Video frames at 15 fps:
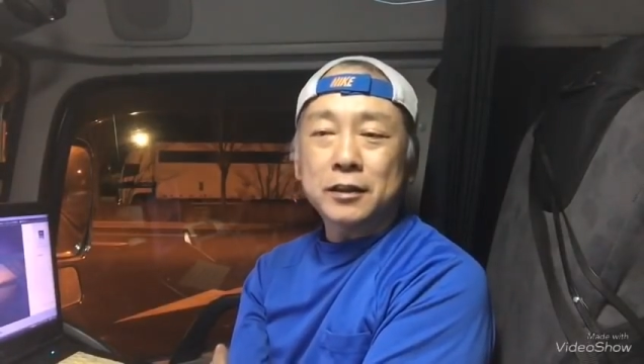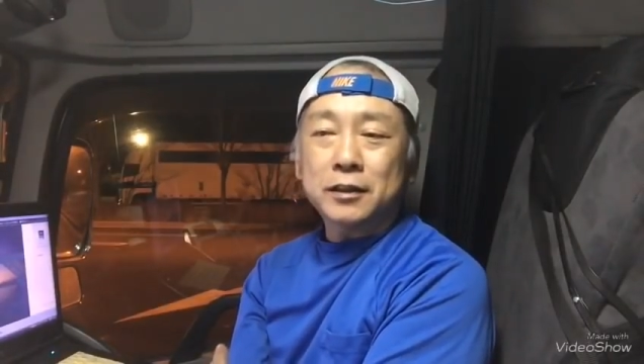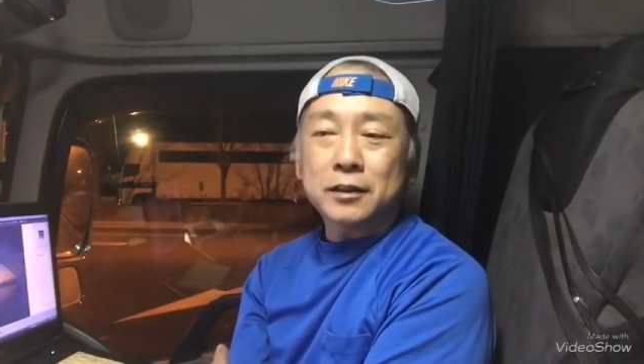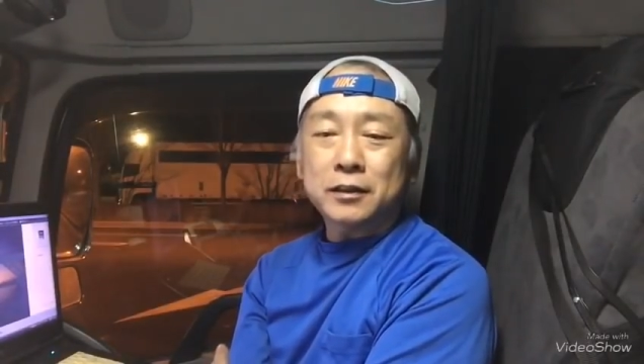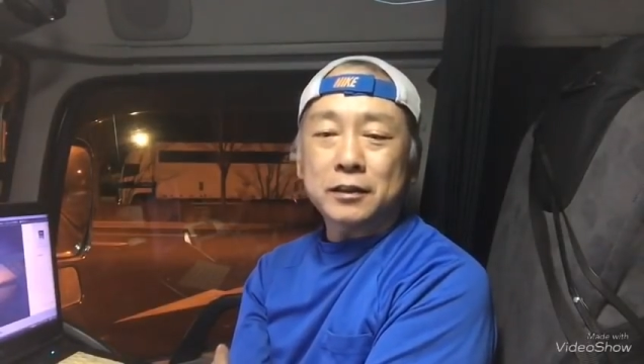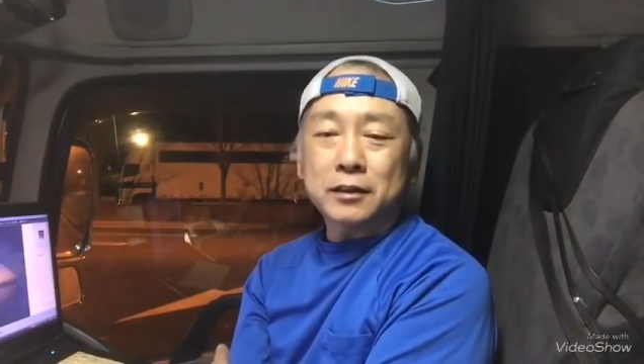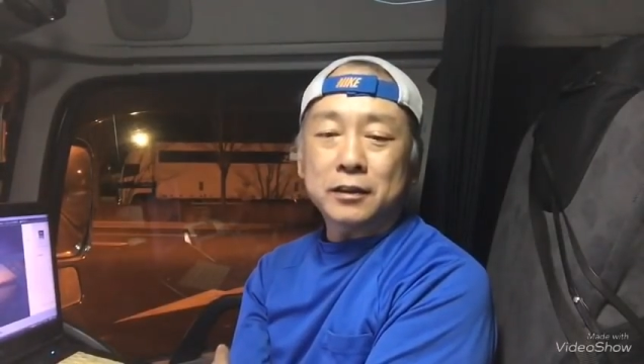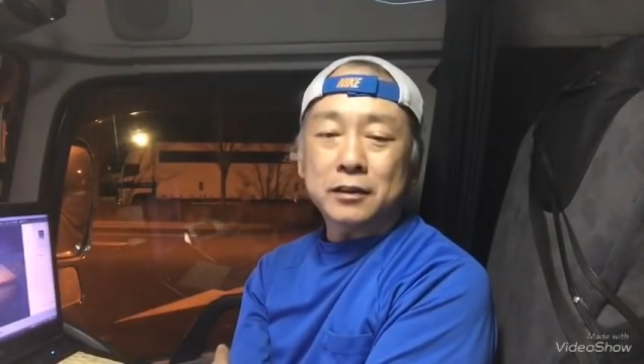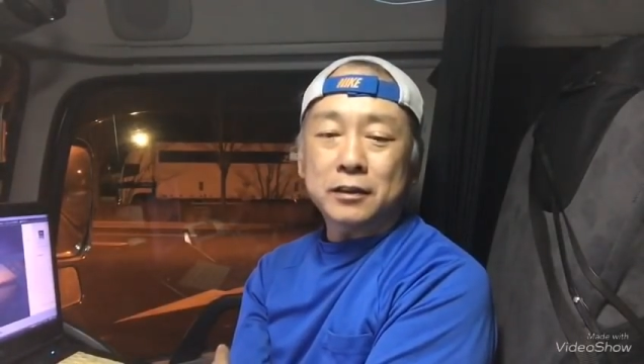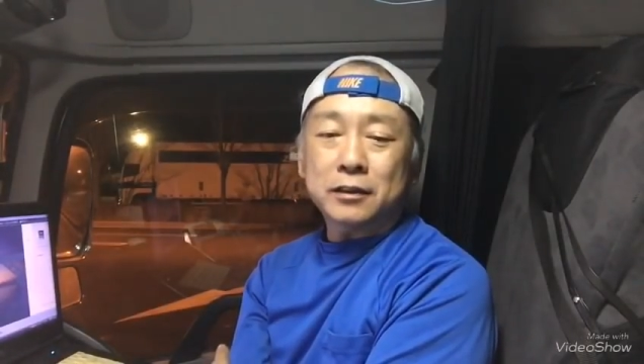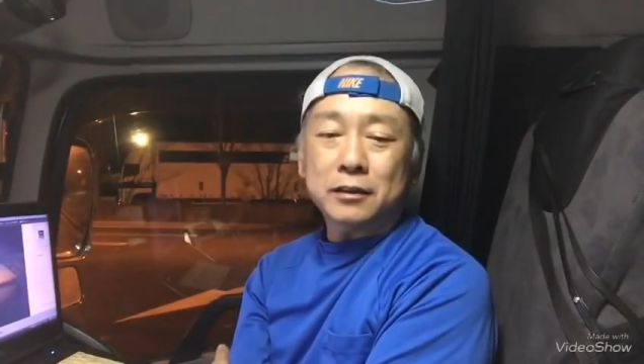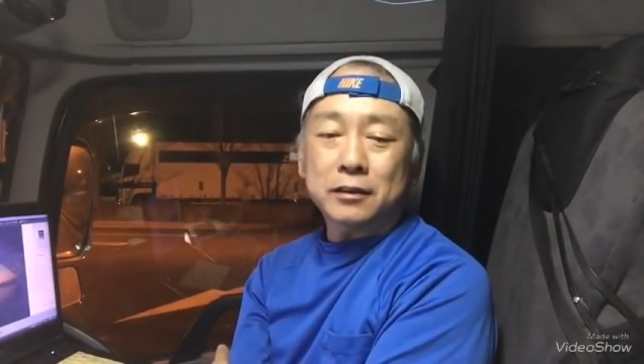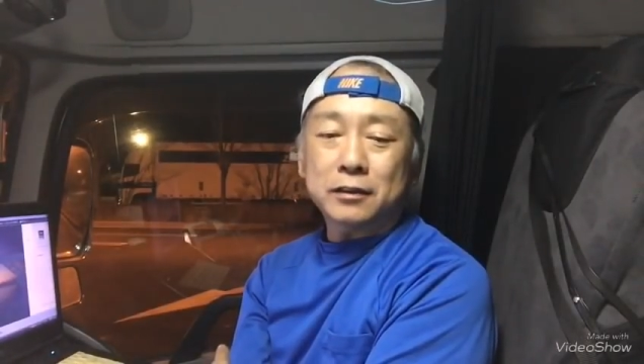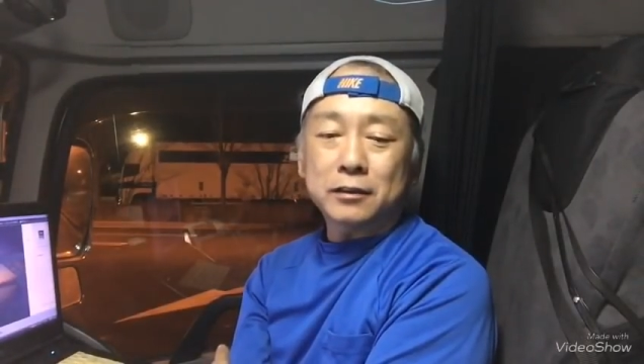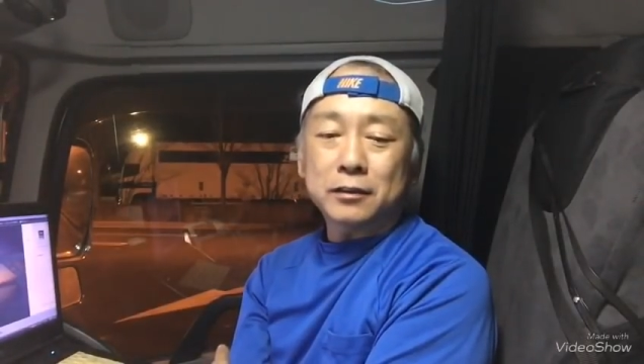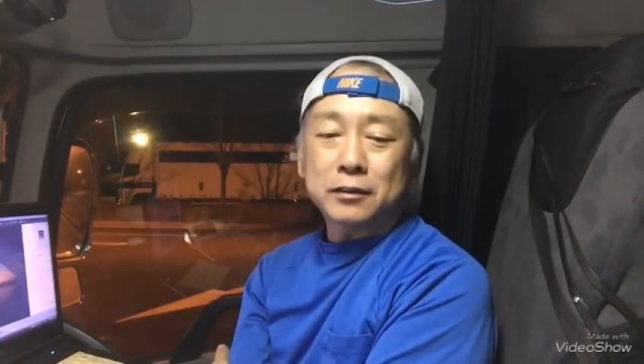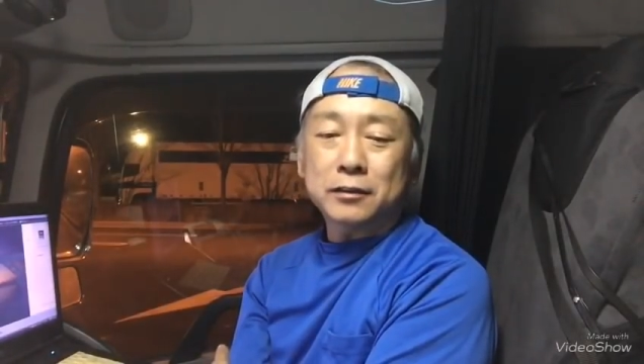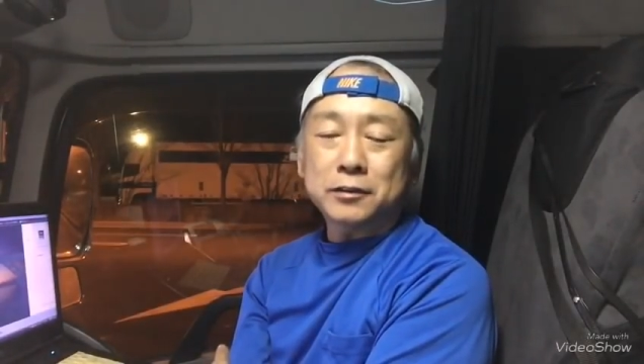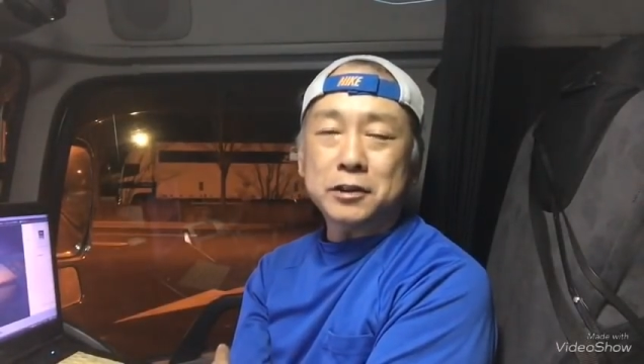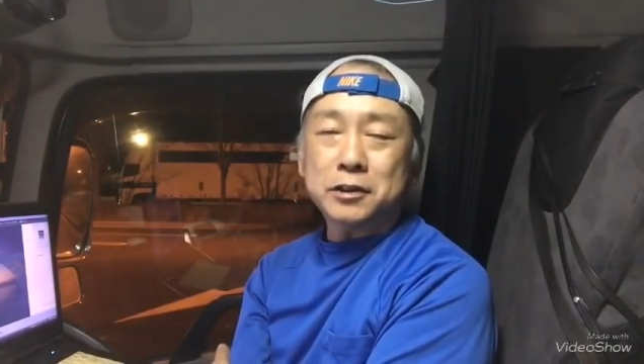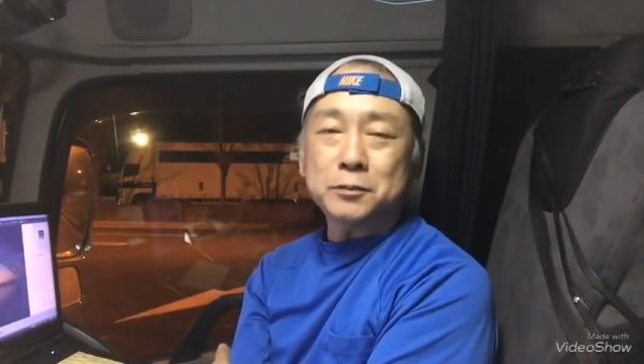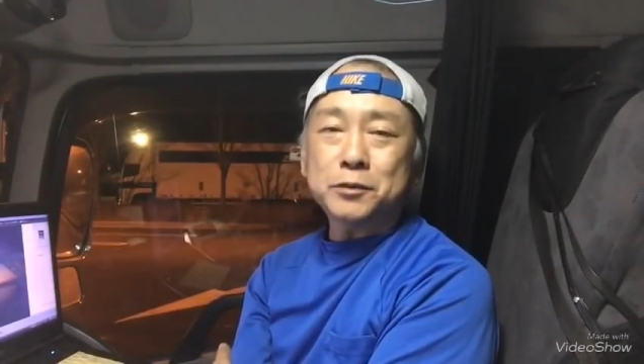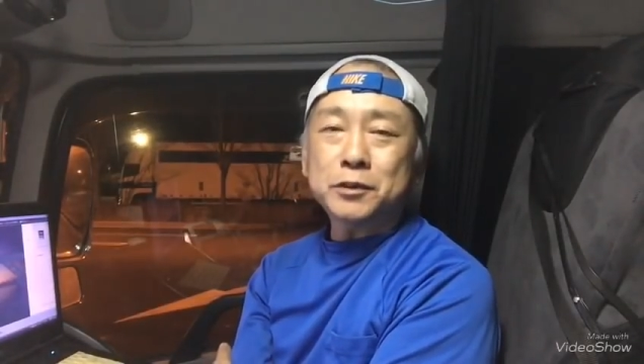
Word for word: えー、自